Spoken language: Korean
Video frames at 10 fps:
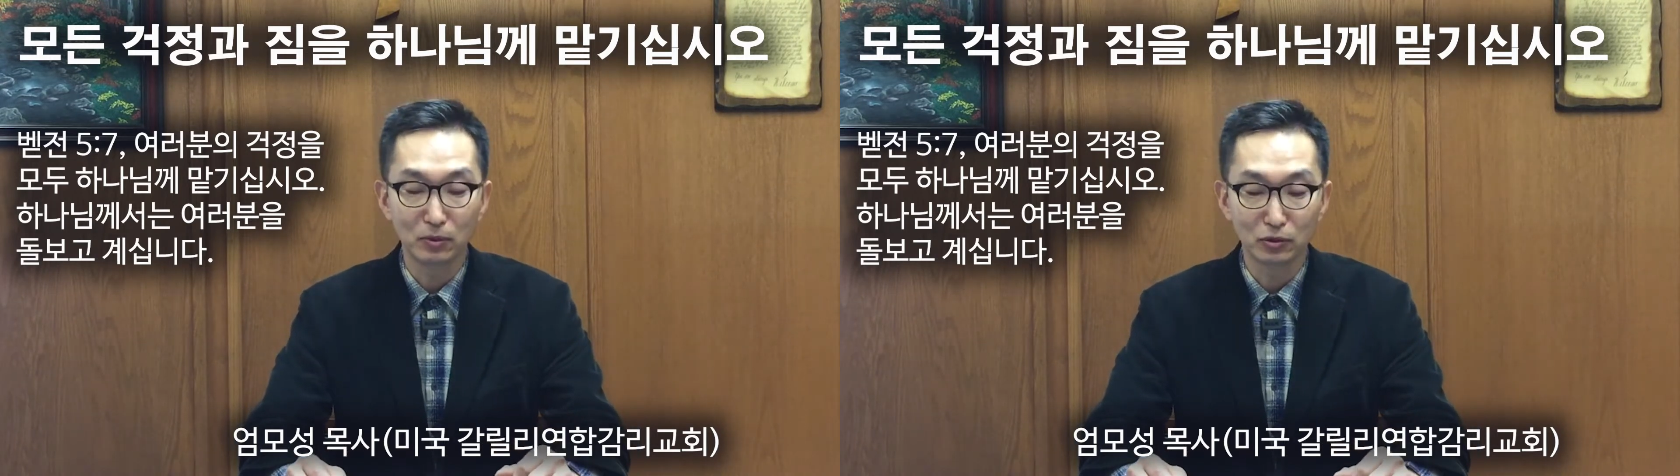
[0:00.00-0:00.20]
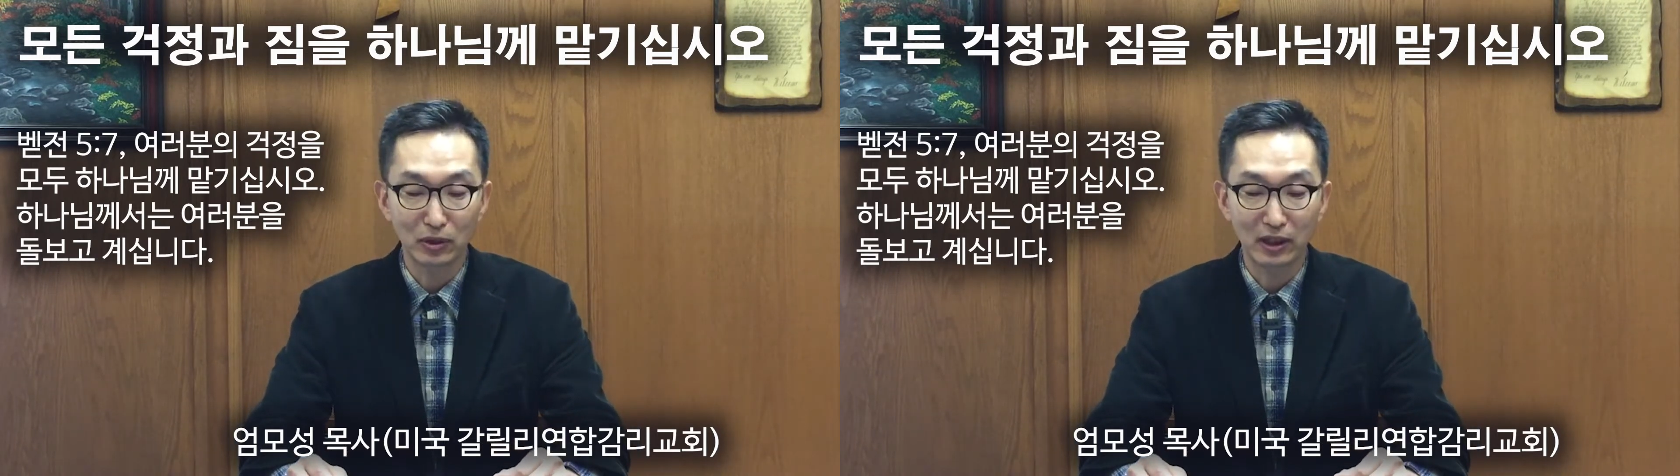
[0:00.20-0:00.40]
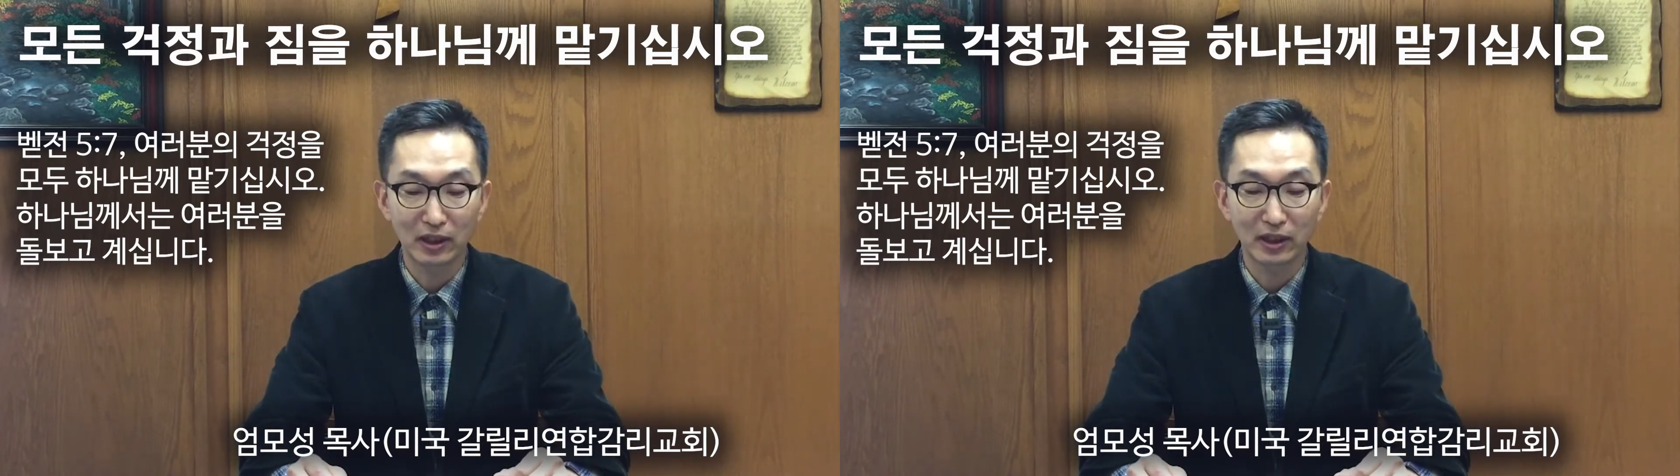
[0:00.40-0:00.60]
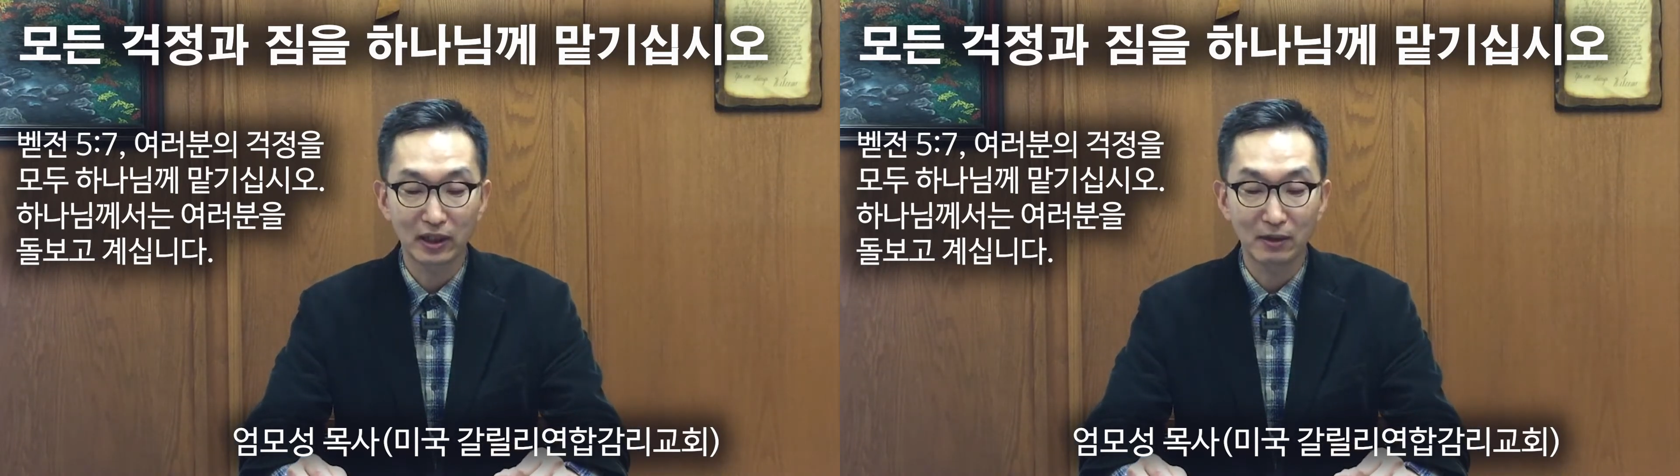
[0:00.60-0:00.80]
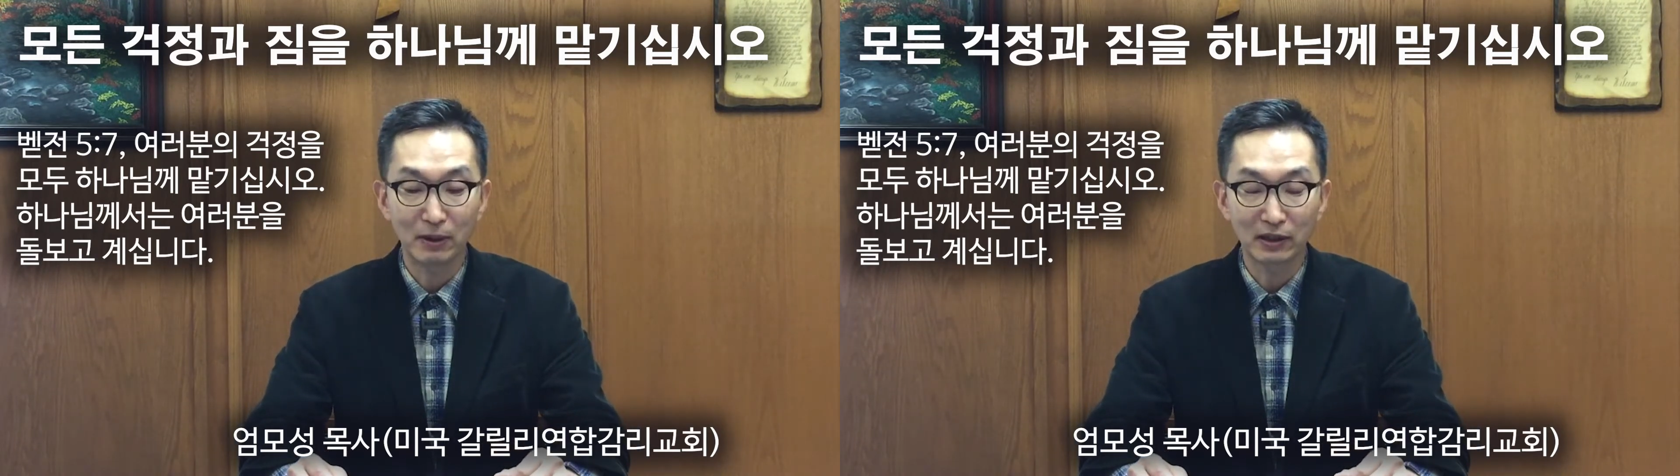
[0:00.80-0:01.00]
모두
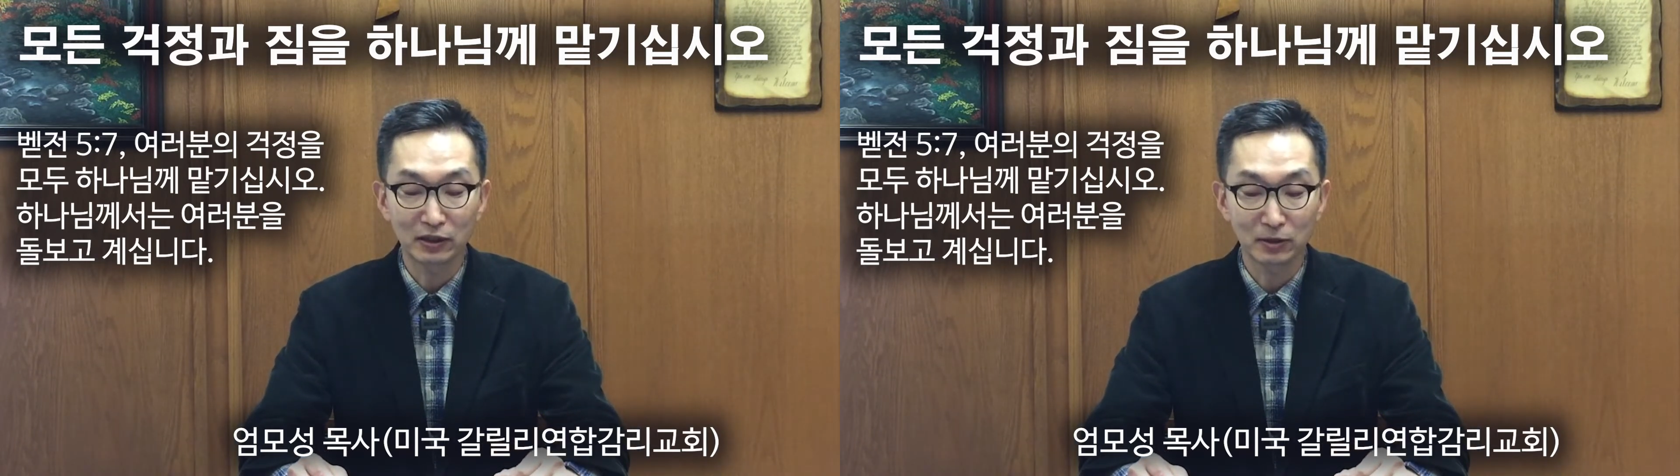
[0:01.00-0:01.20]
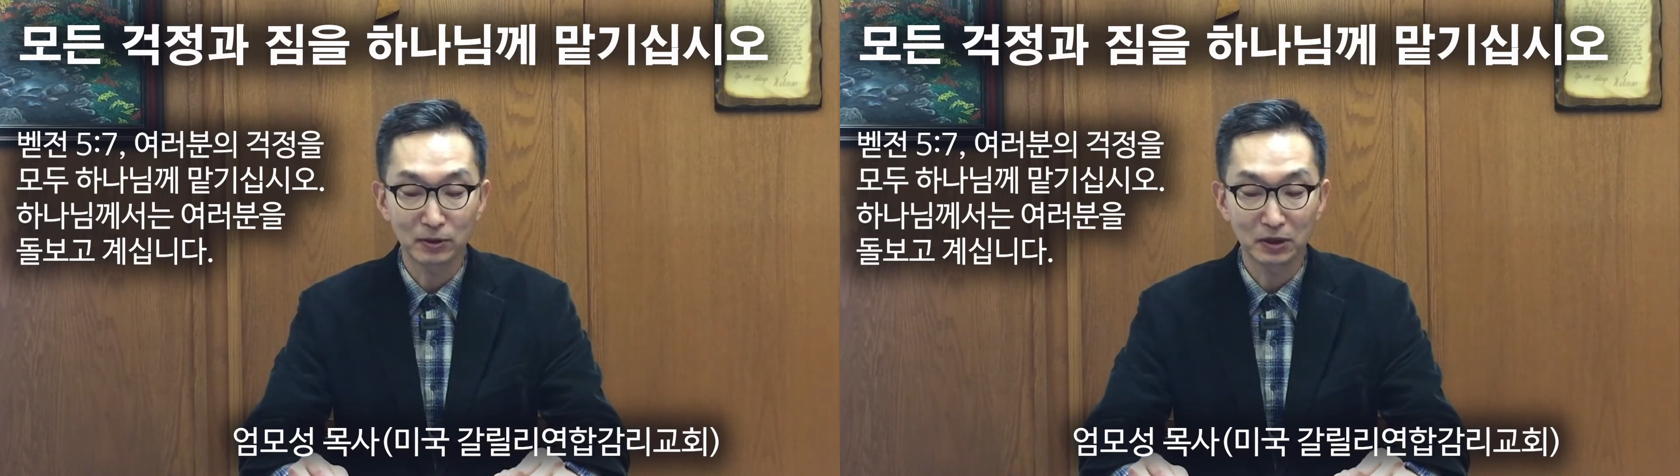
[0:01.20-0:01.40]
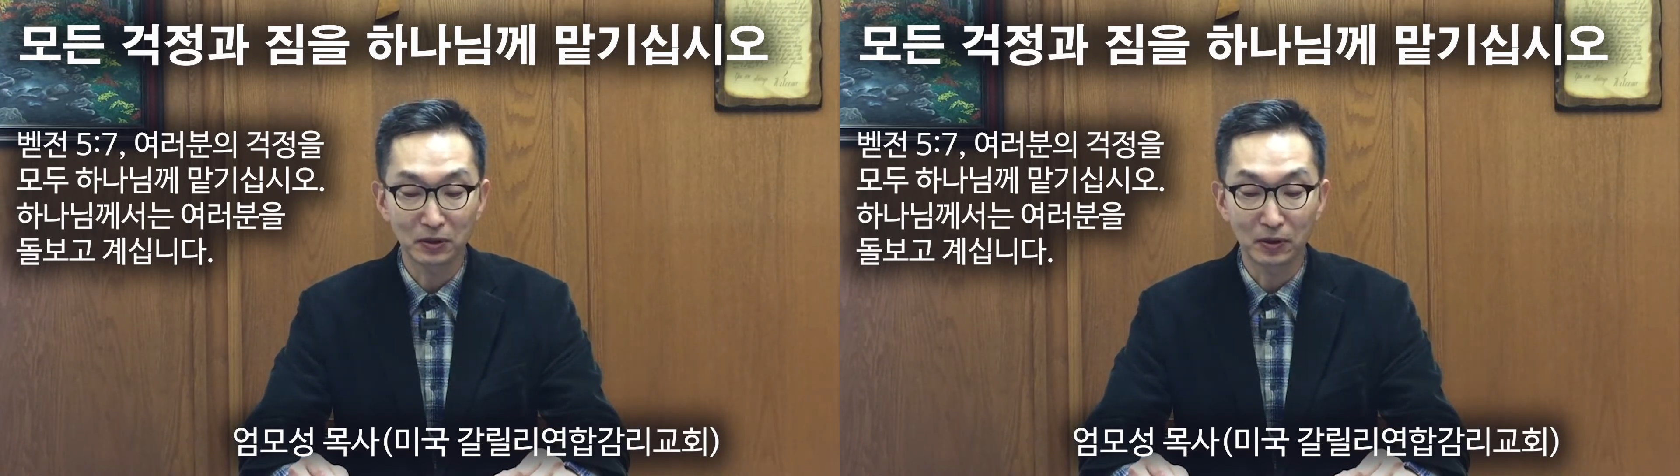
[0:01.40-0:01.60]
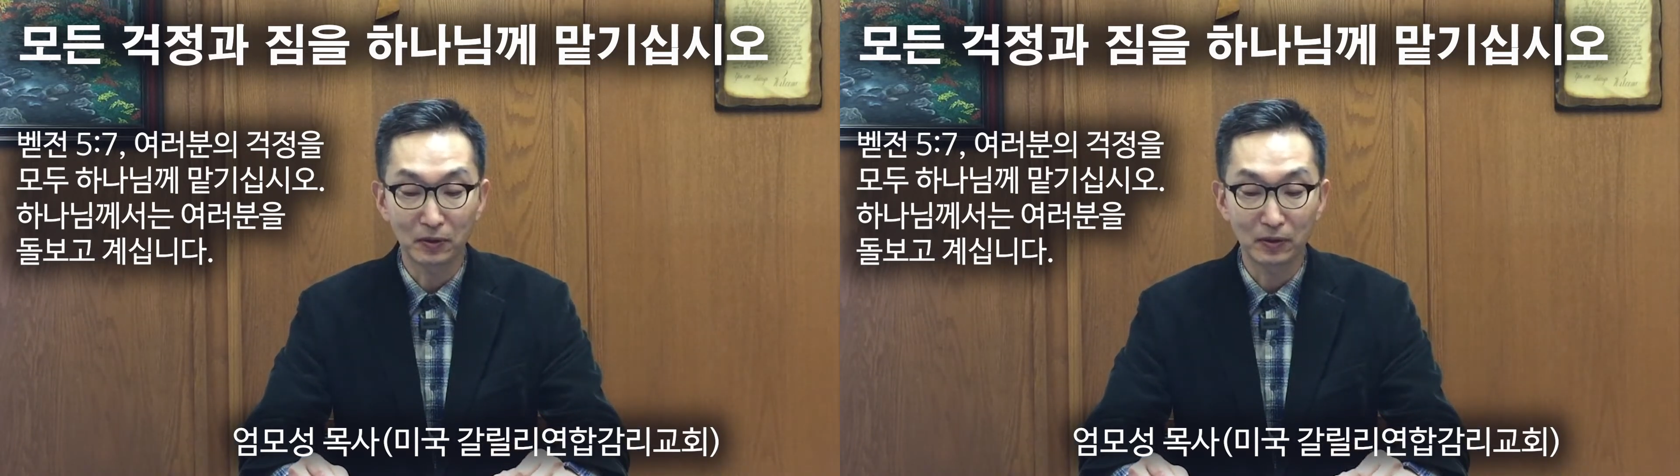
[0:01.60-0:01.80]
하나님께 맡기십시오.